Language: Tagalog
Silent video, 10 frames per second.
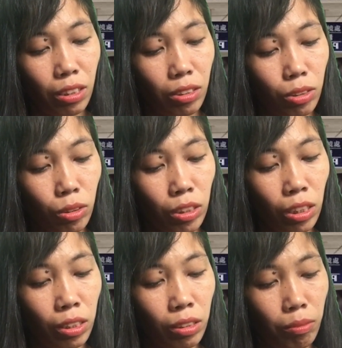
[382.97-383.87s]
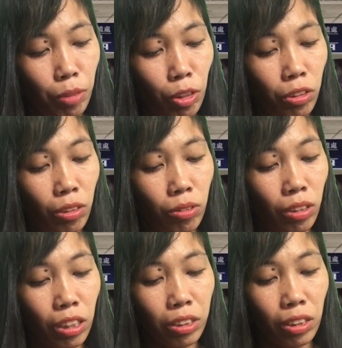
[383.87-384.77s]
So, yan. Meron akong
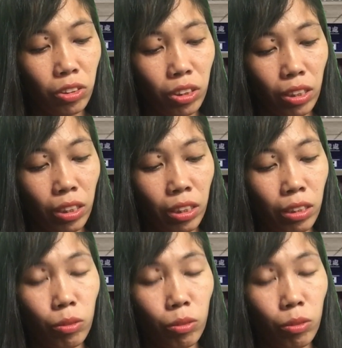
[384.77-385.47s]
Qatar dyan,